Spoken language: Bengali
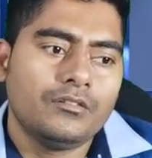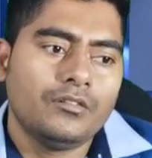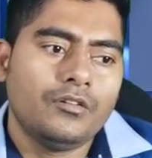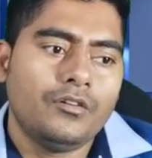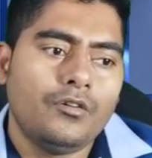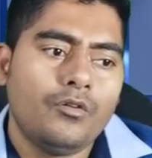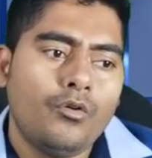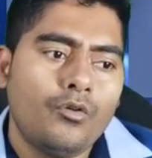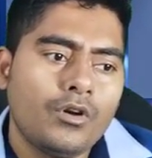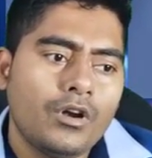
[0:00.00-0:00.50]
তো
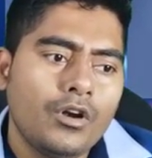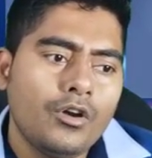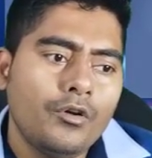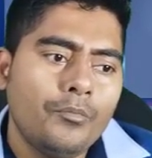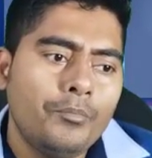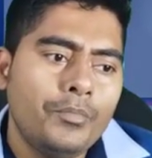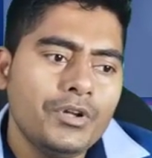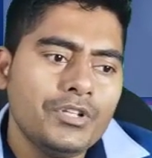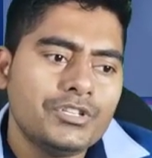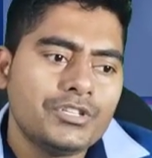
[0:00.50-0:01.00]

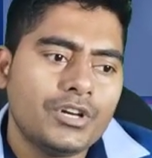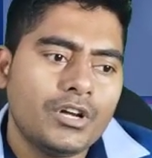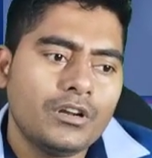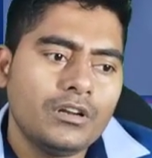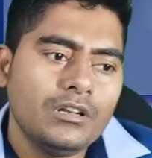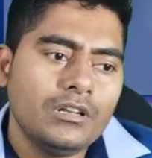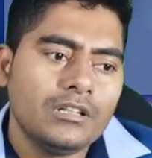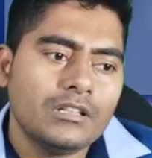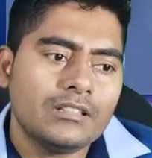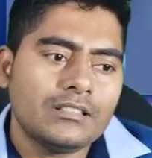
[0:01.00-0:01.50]
উননব্বই
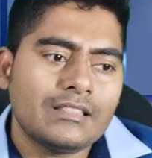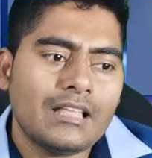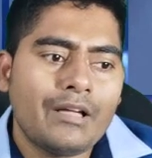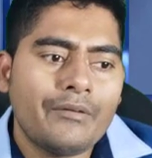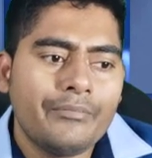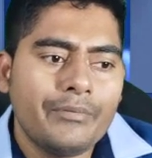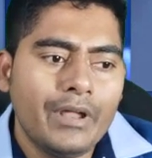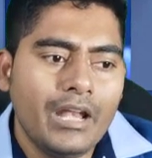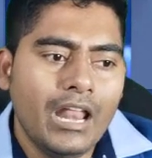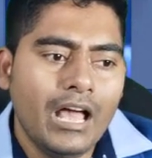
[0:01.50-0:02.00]
জন
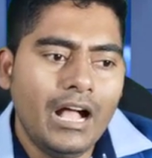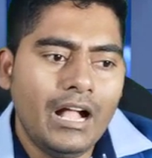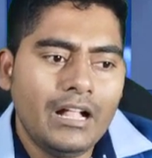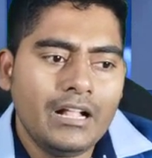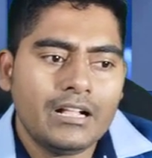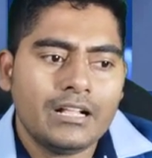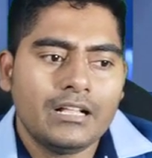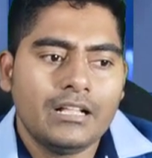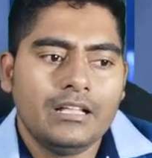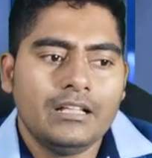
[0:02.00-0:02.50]
তাফিলা
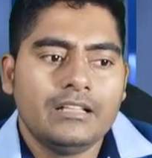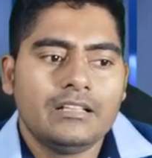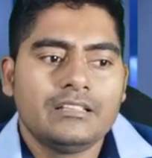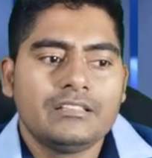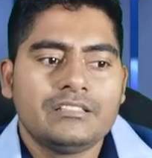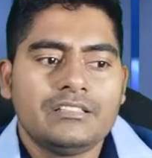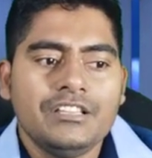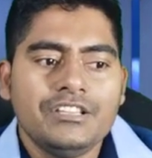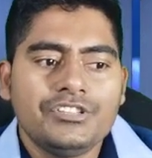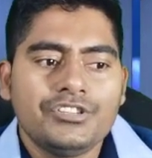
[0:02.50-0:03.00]

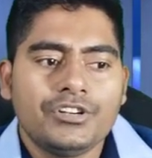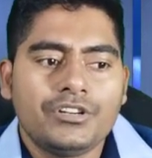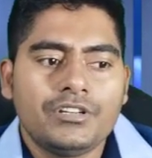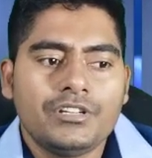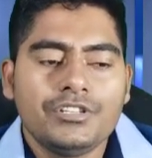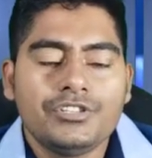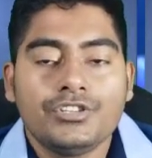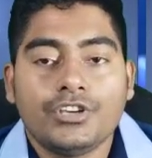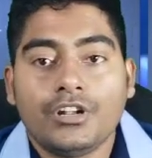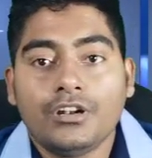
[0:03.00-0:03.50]

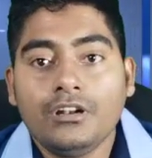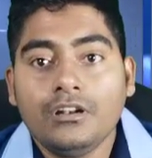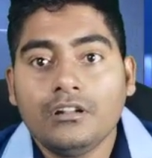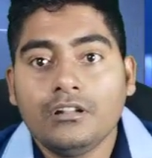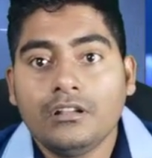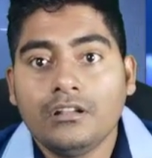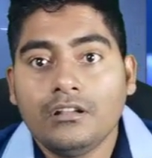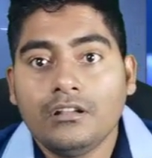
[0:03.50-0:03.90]
ছিষট্টি জন